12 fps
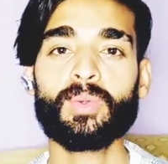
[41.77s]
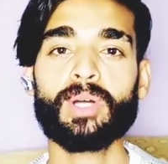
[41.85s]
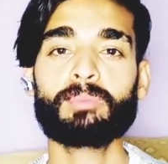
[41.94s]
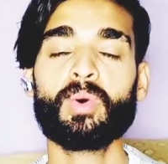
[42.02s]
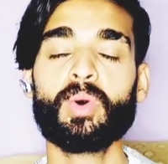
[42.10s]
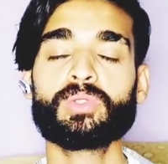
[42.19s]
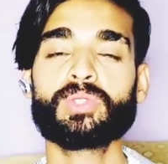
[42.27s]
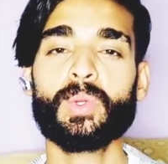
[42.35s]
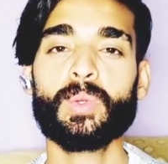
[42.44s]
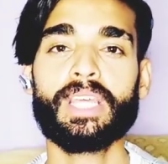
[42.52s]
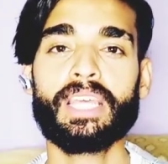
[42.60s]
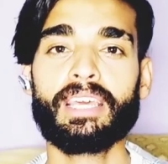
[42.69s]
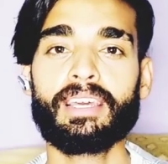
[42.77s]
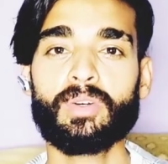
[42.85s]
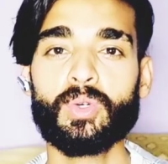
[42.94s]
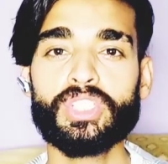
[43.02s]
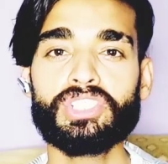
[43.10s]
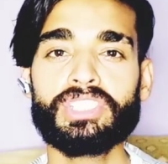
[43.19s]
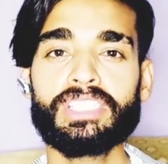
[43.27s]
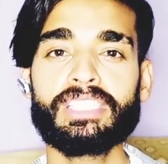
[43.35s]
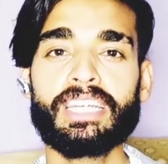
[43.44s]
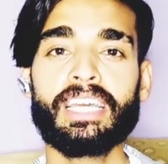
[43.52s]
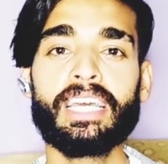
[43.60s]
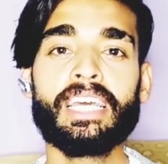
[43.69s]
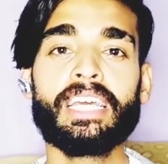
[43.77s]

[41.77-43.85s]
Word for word: होना बहुत ज़रूरी है कोशिश कीजिए